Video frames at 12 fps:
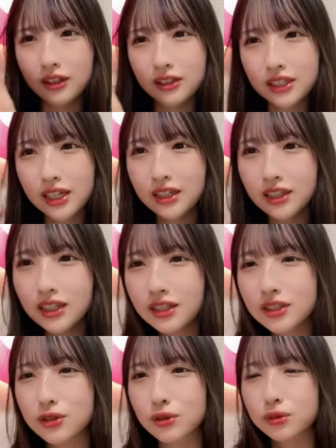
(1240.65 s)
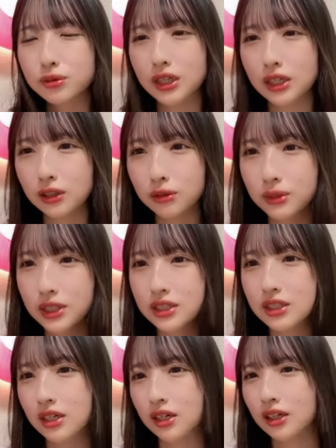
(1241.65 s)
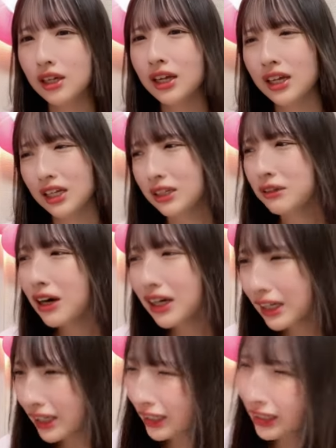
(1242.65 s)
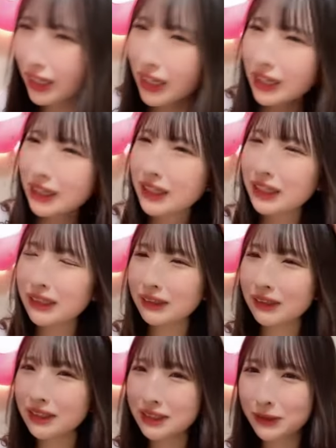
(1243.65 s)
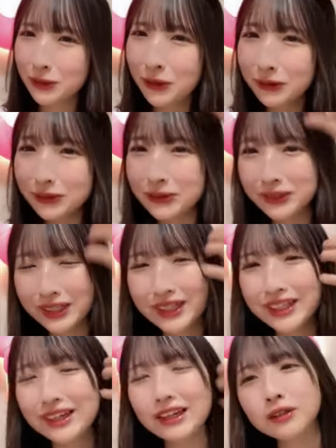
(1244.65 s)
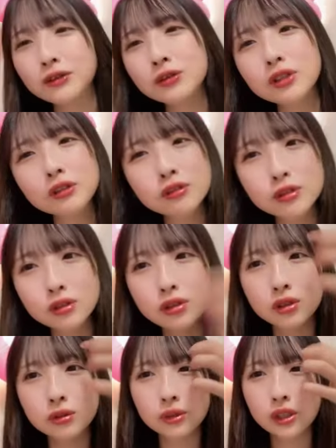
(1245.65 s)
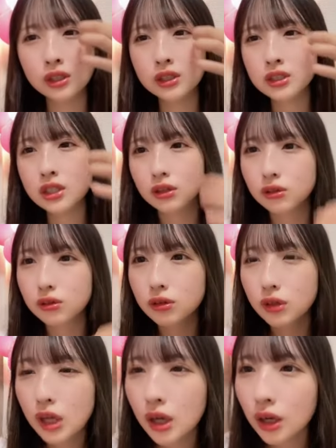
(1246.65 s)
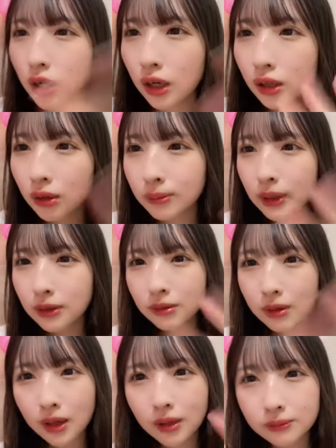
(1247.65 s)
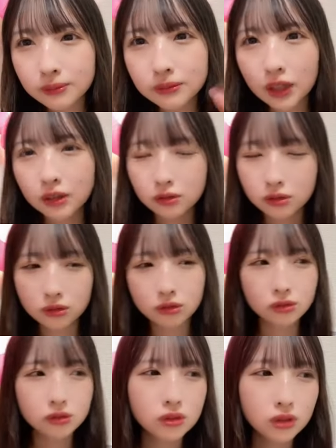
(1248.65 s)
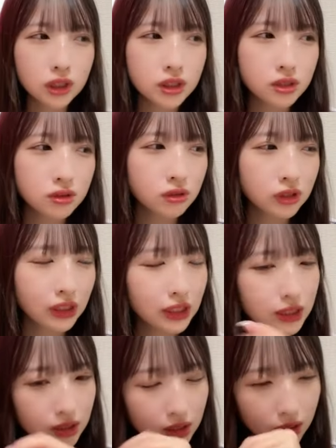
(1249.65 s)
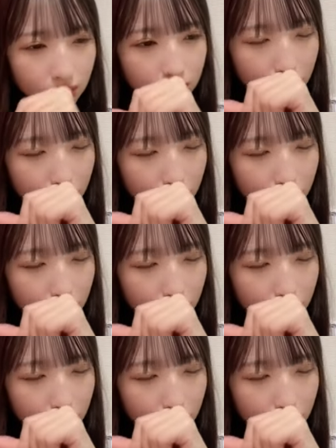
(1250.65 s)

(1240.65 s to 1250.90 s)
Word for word: 最年少2人の名刺ならえ分からないなんか私本当にえこんなこと言うのもなんですけどこんばんはあの本当に12期生の